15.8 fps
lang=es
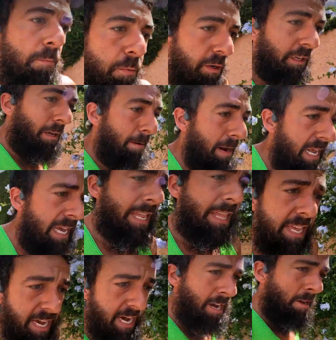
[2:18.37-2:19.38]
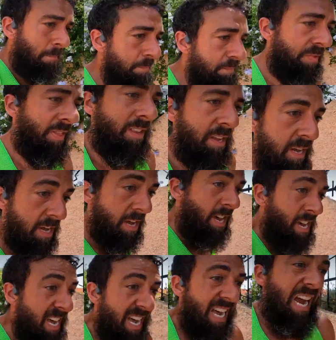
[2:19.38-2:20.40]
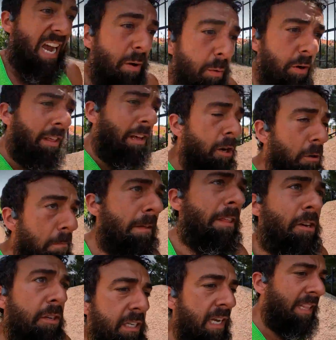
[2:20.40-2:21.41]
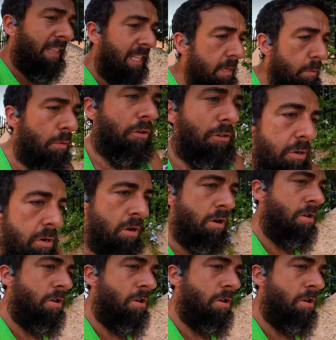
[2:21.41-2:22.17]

pues de Valencia. En uno de los vídeos antiguos,